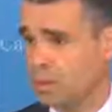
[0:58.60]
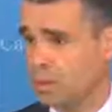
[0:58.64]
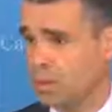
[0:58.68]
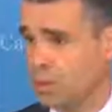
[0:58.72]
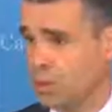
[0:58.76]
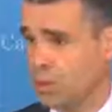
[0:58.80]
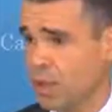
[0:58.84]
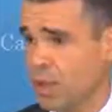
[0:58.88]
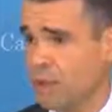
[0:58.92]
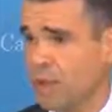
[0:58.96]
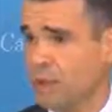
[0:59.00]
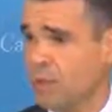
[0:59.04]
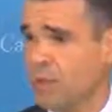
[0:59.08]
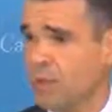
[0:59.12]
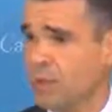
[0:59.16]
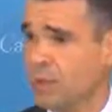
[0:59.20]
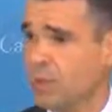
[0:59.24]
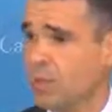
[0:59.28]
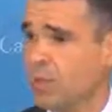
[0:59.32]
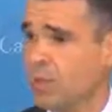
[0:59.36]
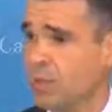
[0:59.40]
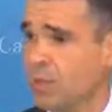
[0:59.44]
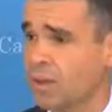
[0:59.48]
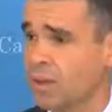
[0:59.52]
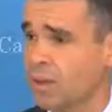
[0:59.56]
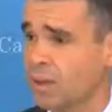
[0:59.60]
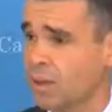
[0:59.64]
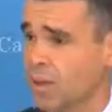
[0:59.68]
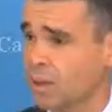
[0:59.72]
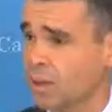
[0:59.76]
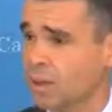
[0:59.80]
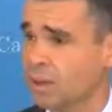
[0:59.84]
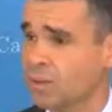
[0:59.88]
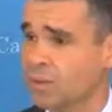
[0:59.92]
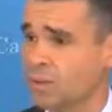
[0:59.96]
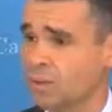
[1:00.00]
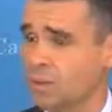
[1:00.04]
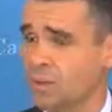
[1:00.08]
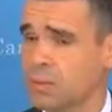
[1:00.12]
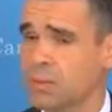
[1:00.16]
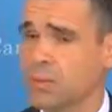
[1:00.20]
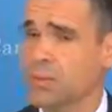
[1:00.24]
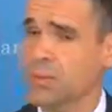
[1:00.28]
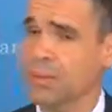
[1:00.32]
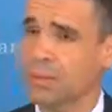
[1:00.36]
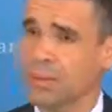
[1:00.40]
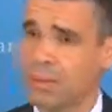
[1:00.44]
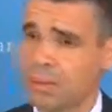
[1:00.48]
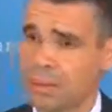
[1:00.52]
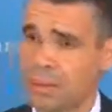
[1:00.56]
solamente teníamos que hacer algo
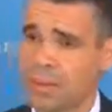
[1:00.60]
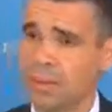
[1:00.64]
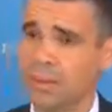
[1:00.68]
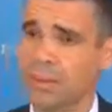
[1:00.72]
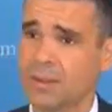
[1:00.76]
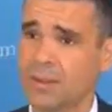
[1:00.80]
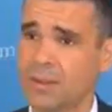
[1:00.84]
que es